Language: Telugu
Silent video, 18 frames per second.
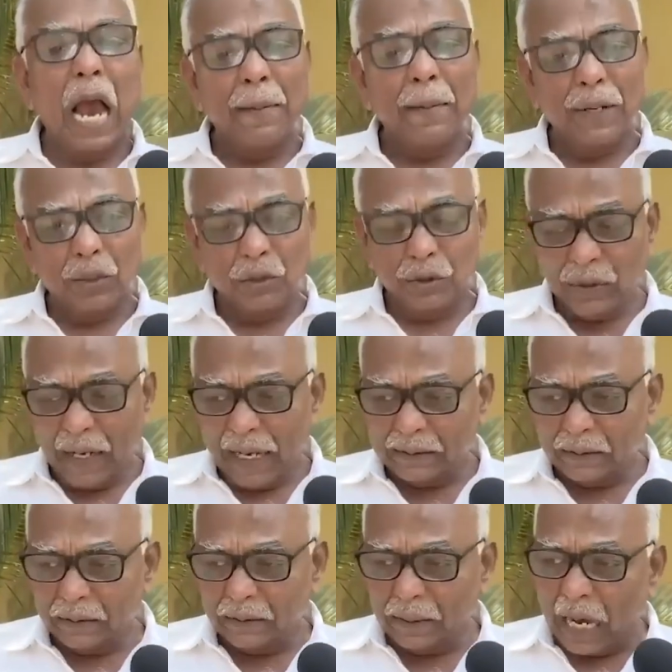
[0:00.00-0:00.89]
ఆమెకు
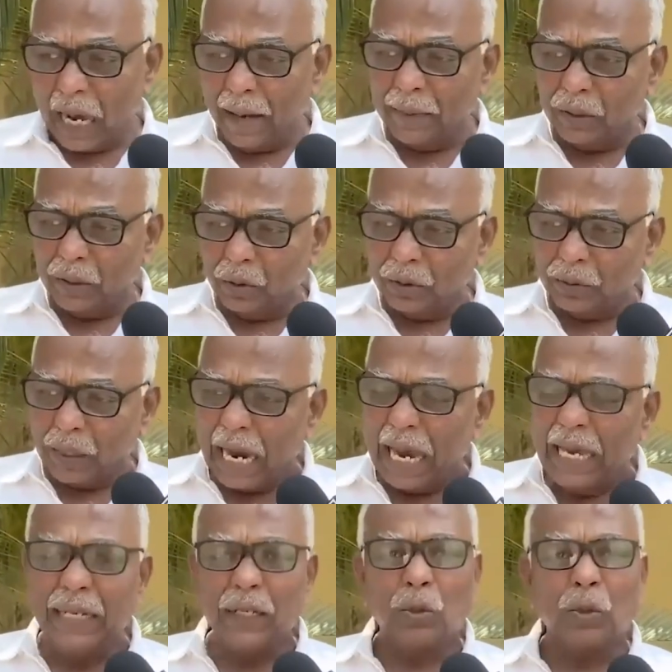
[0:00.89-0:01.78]
స్వా ఆమెకు
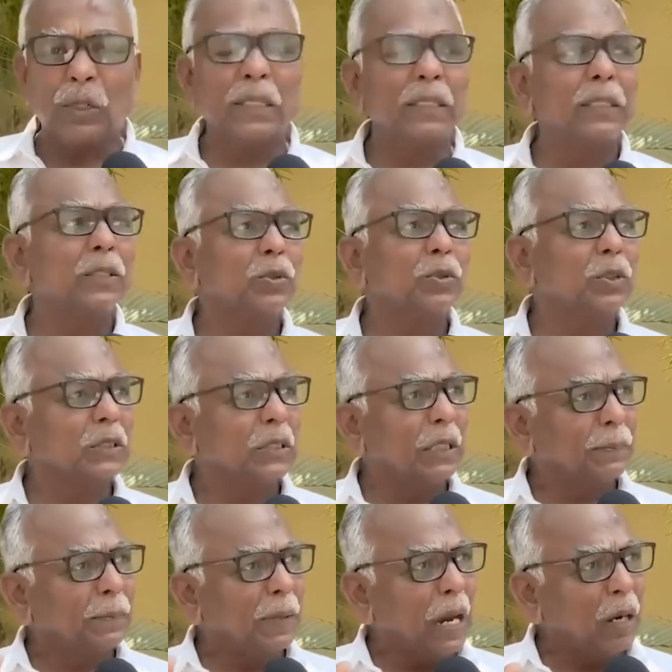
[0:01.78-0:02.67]
కాళీకొండను
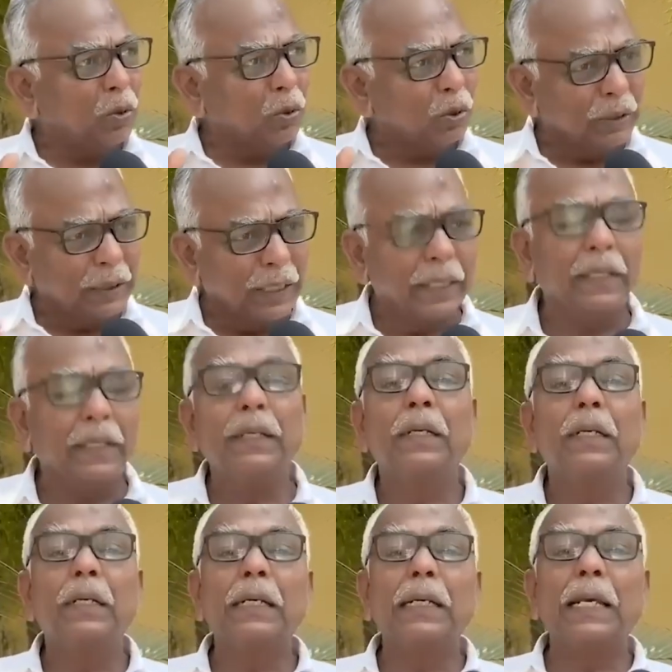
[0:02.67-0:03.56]
తీసుకొచ్చే హక్కు ఉంది
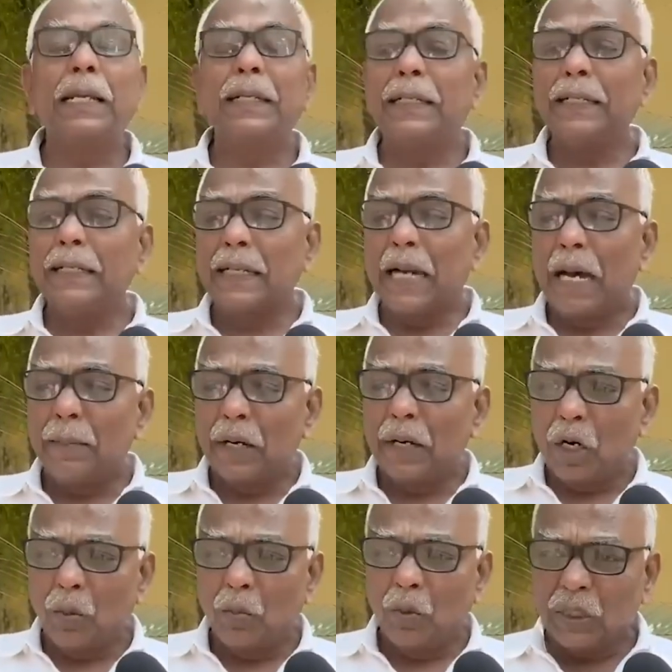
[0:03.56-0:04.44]
ఎన్టీ
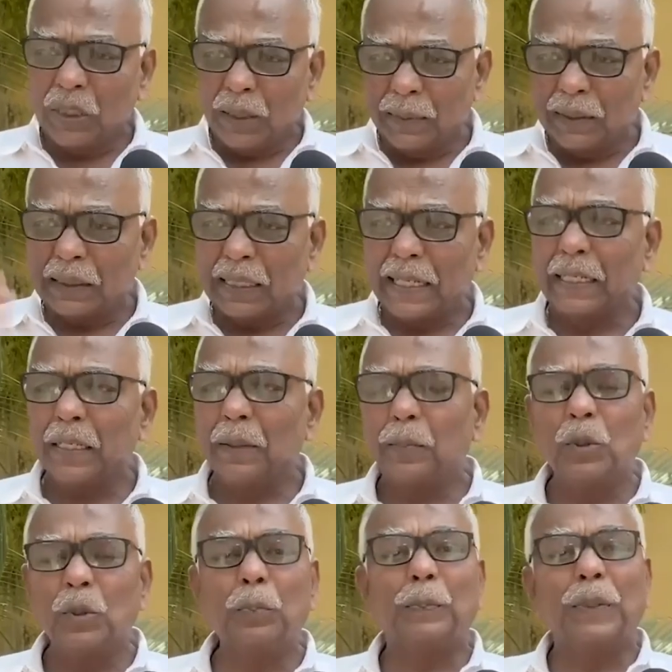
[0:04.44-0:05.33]
రామారావు ముఖ్యమంత్రి
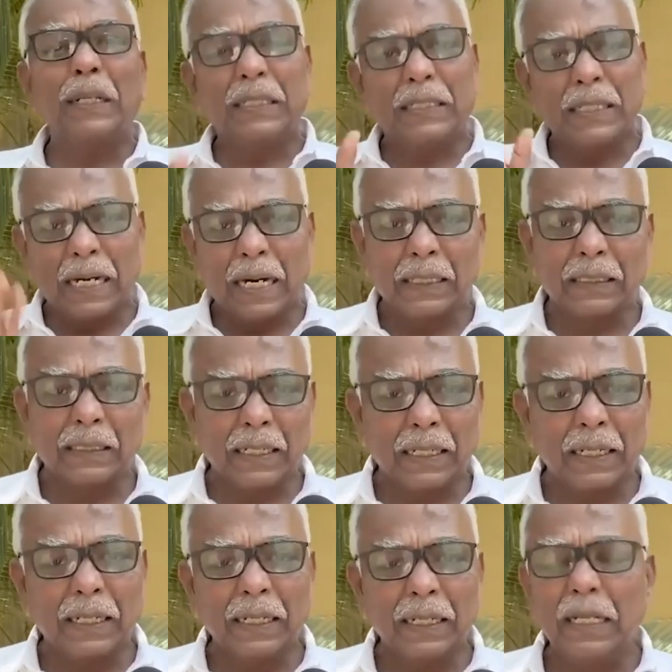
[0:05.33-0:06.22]
అయినప్పుడు పి
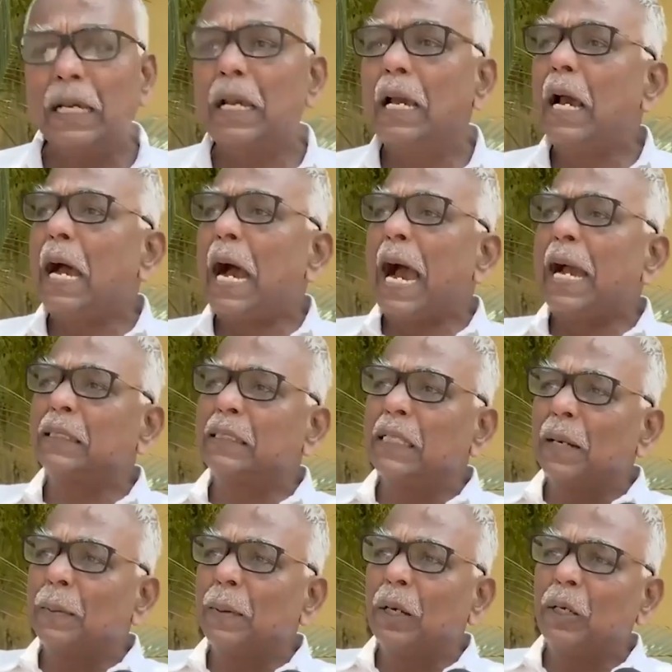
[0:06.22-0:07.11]
జనార్దన్ రెడ్డి
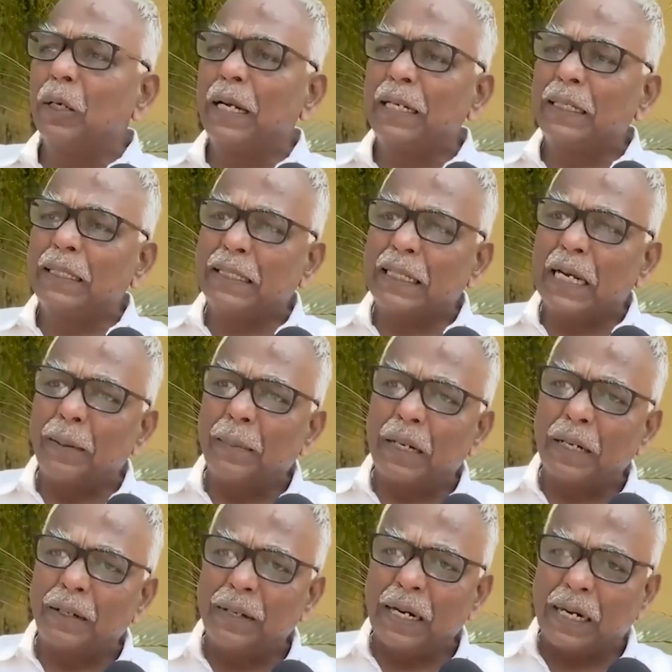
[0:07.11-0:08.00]
హైదరాబాద్లో ఎన్టీ
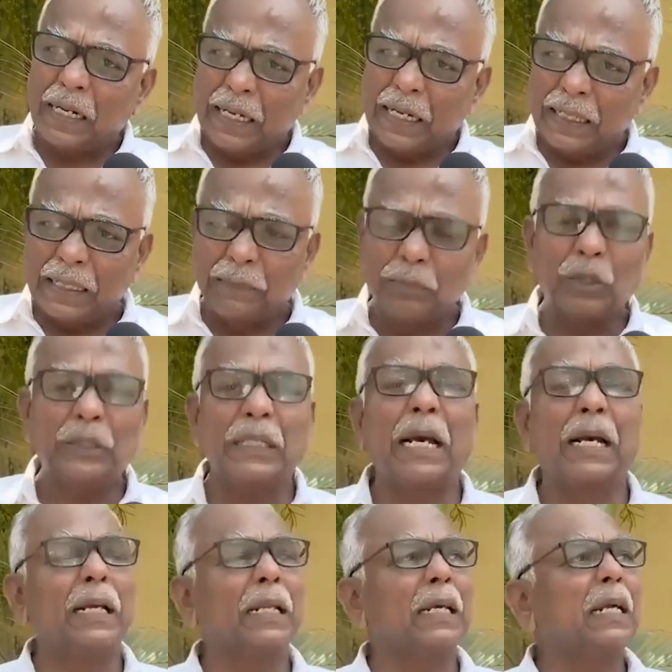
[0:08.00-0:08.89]
రామారావు ఎక్కడికి
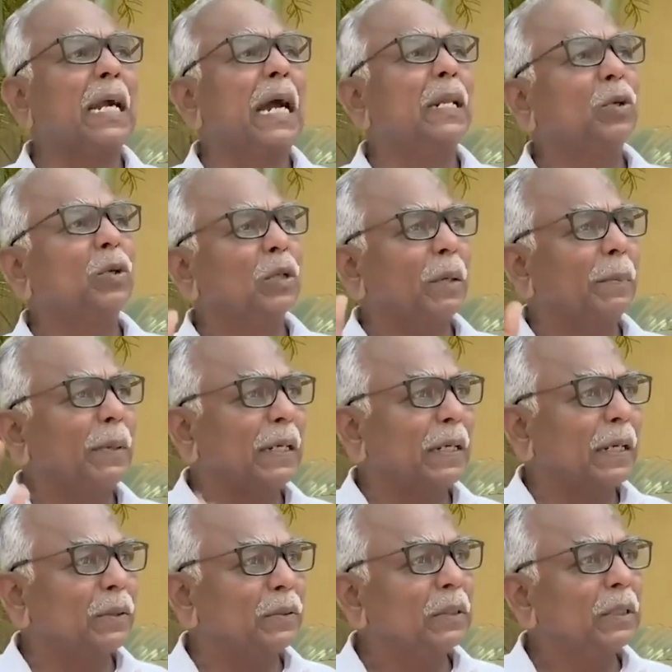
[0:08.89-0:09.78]
పోతే అక్కడికి కాళీకొండలు
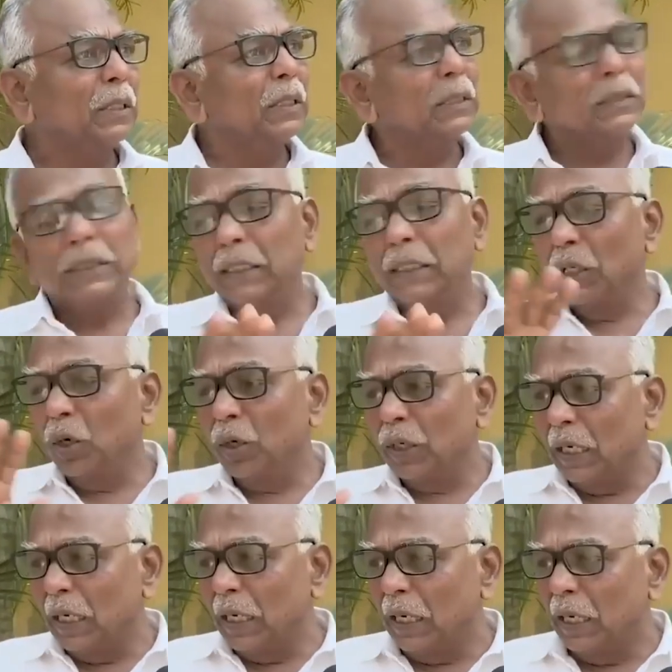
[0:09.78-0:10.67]
పెట్టినాడు
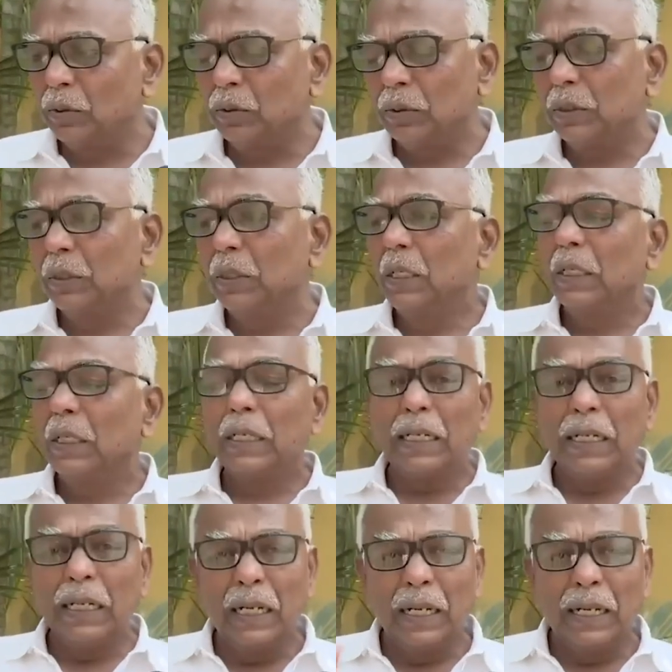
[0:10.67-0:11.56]
సిటీలో నీళ్ళు లేవు
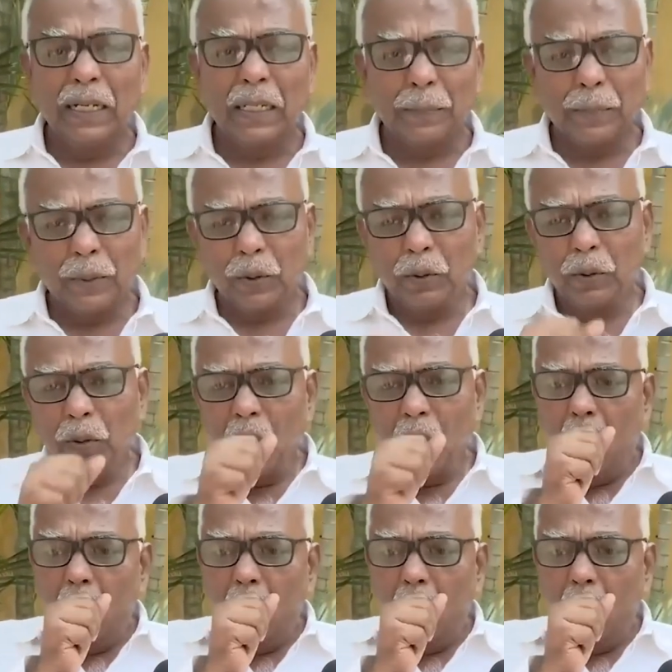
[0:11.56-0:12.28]
నీళ్ళు లేనప్పుడు